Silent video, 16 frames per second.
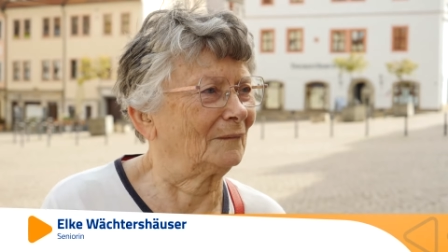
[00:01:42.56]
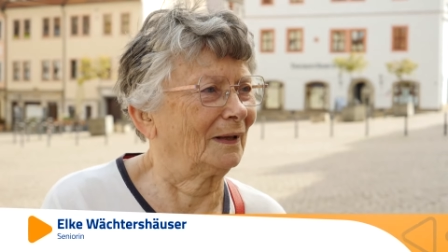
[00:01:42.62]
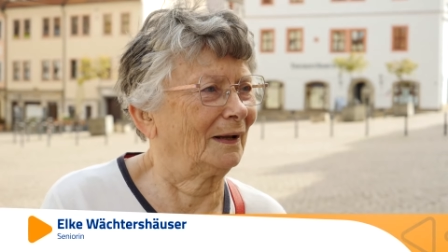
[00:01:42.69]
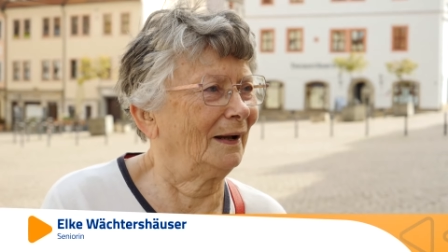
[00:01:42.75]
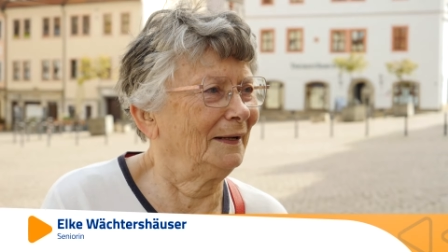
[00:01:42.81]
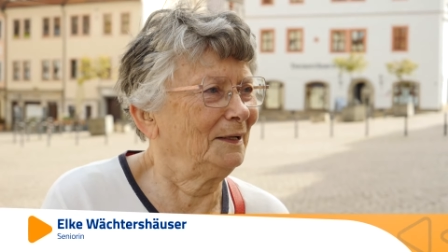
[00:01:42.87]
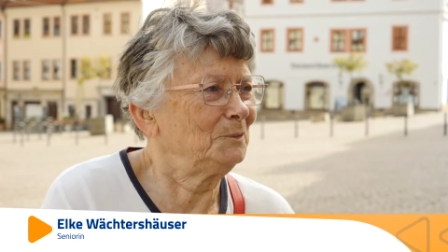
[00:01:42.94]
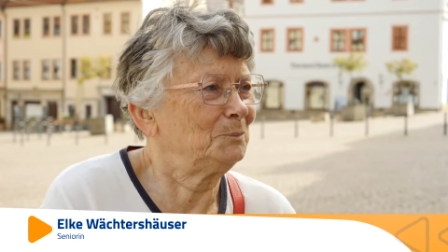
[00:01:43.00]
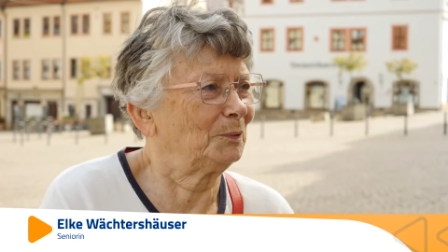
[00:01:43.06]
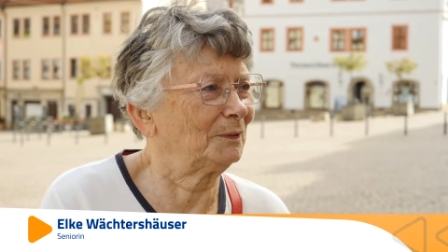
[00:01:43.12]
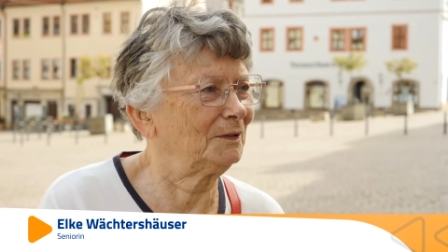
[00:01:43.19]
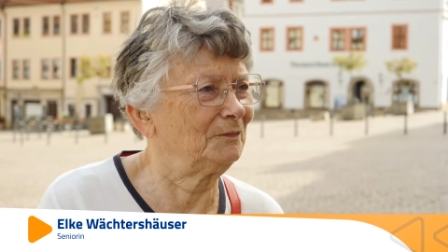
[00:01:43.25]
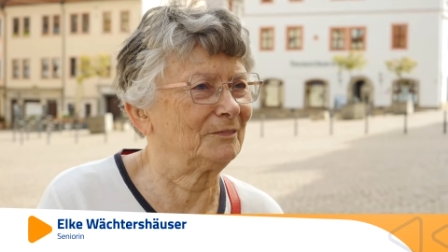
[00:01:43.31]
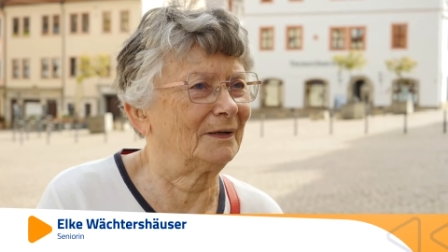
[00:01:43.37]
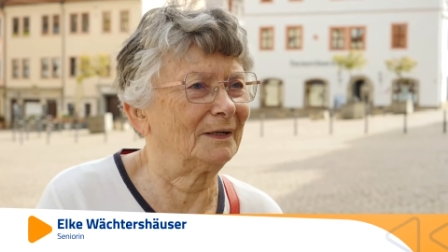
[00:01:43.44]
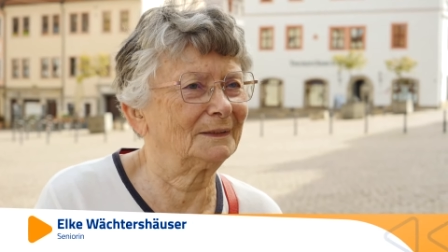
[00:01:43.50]
rein
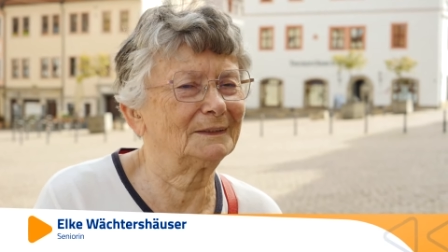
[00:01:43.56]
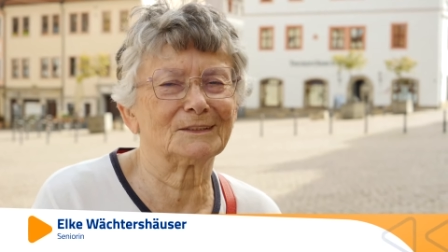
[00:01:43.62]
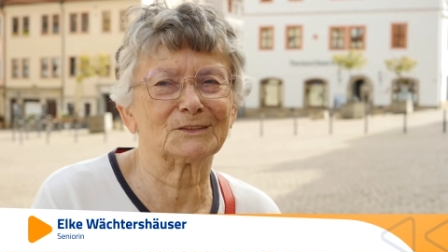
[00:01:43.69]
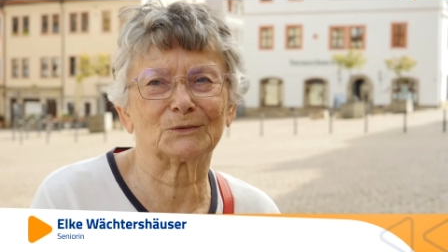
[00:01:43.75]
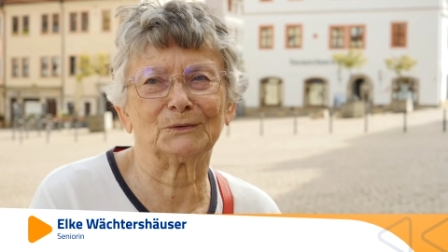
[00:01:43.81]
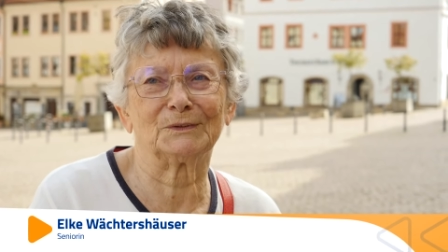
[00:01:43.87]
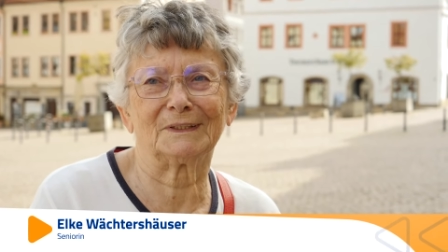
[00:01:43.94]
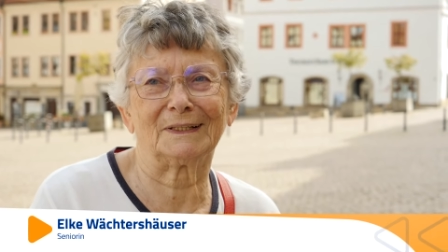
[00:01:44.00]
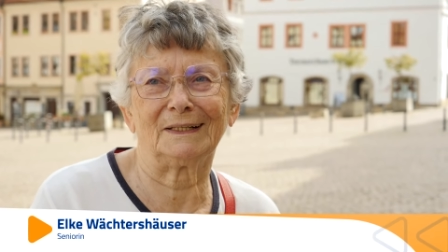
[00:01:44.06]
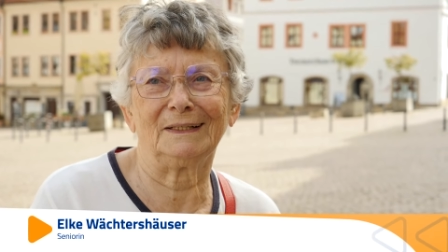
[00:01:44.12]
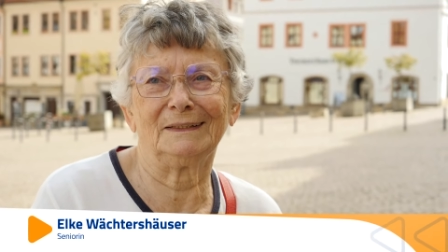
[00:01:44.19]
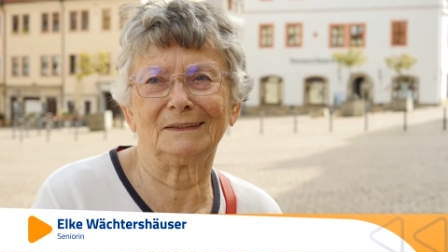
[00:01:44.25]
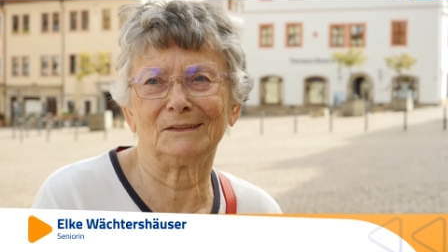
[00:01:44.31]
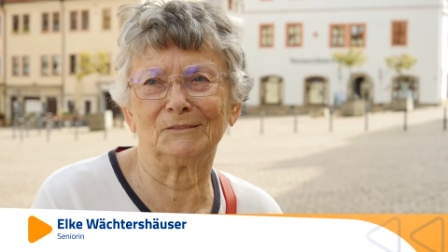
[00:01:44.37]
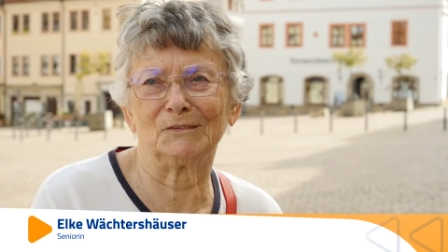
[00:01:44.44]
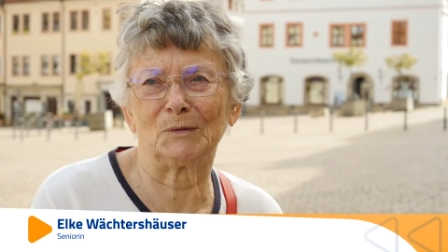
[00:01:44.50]
Privates
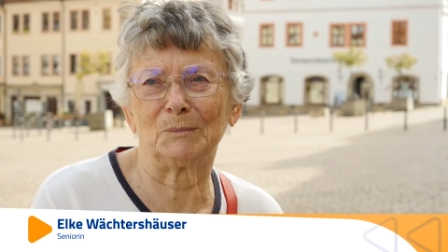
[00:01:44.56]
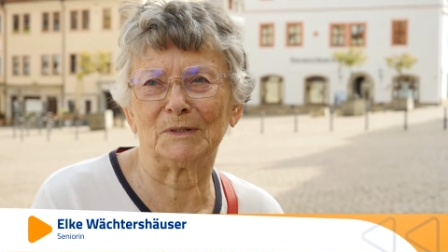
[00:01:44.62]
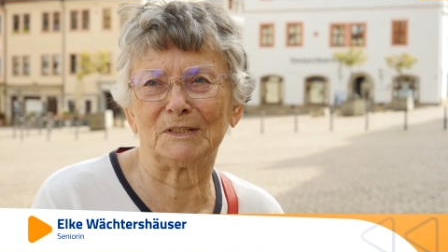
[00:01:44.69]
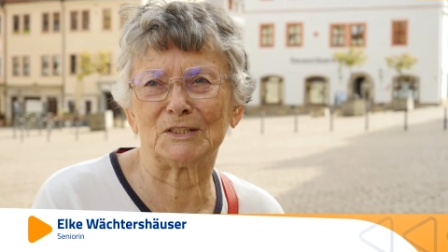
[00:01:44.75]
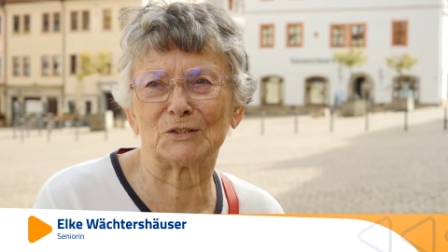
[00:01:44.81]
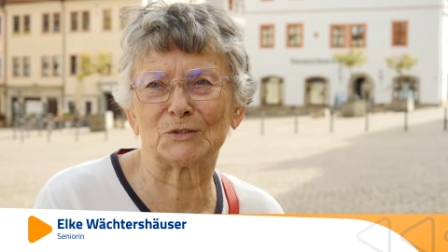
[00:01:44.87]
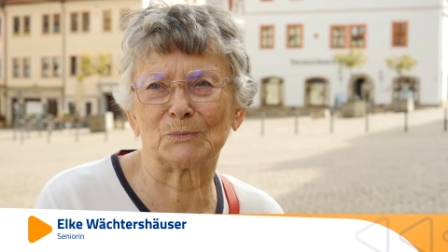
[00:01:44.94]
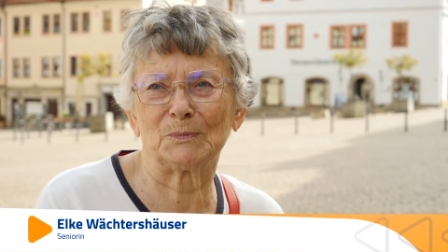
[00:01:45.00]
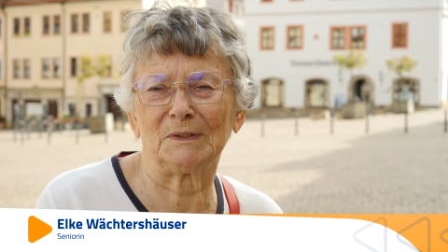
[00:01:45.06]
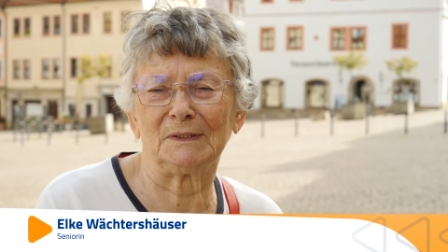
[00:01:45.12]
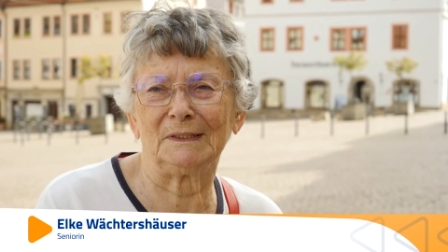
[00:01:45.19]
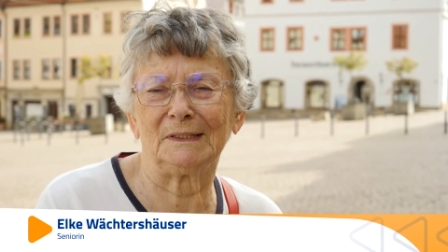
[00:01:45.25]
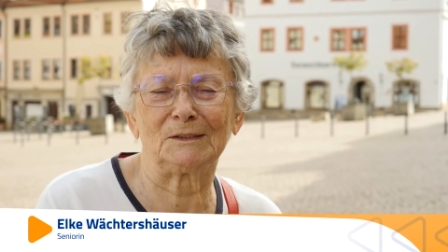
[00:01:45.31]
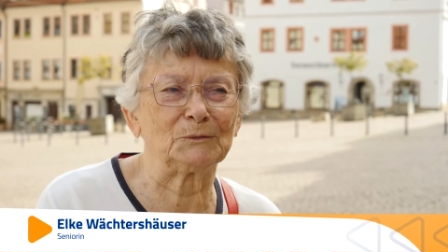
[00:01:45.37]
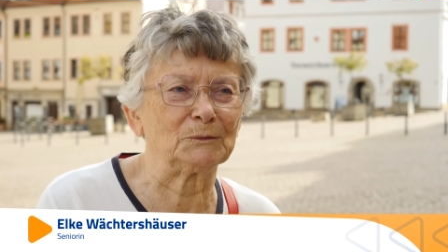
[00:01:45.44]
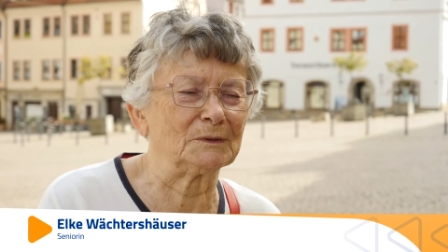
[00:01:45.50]
unterhalten, wenn man sich
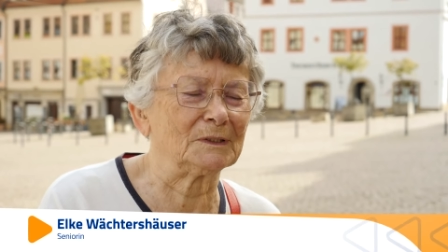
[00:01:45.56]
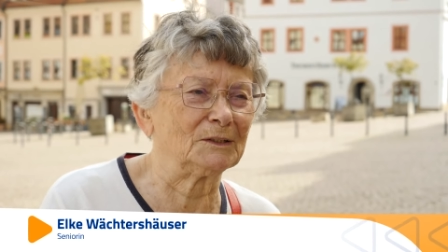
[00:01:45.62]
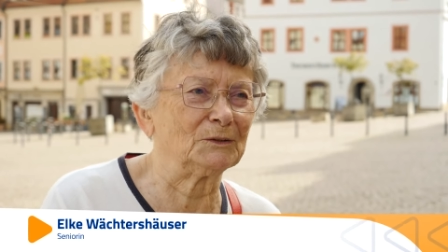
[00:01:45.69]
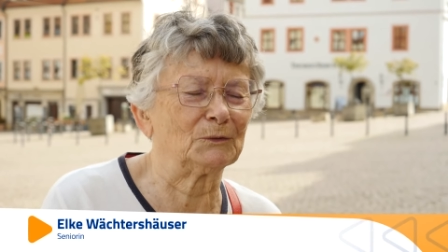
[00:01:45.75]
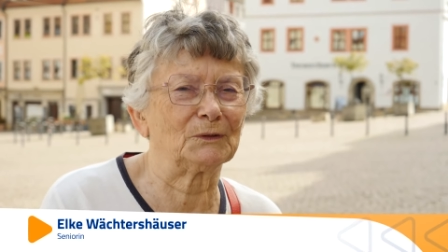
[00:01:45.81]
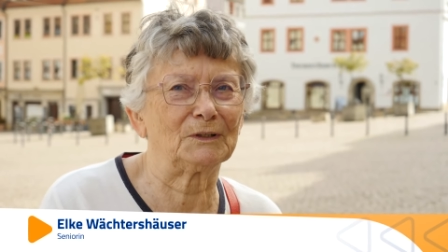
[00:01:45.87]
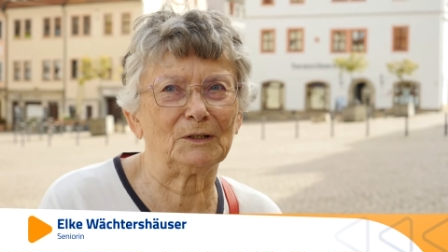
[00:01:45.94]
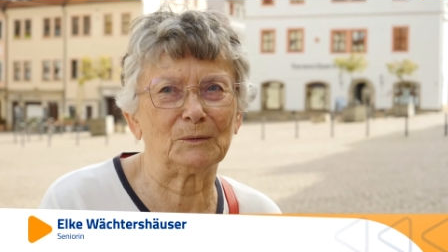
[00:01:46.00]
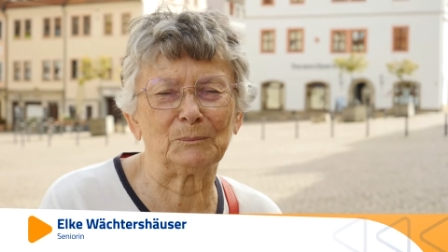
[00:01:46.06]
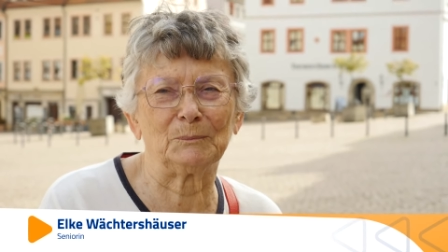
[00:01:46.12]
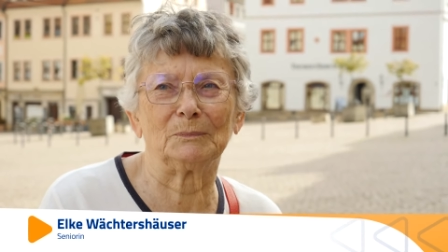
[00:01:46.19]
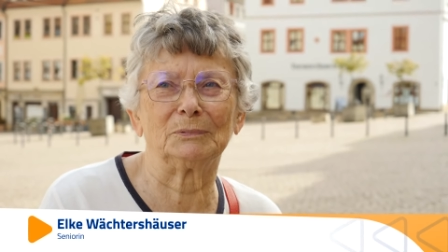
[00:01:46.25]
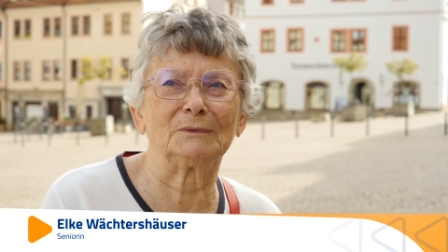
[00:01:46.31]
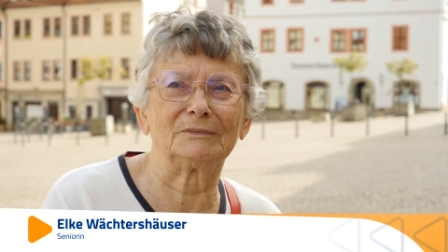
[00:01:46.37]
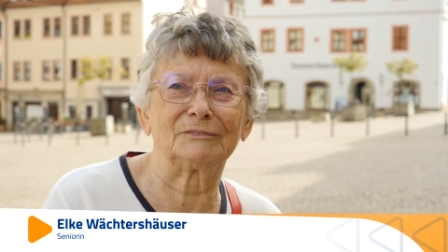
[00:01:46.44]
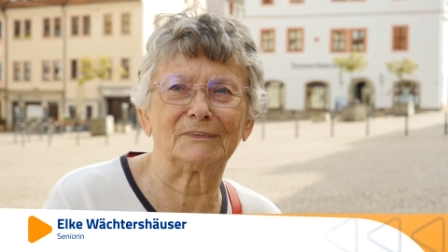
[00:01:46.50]
überlegt und dann noch eben,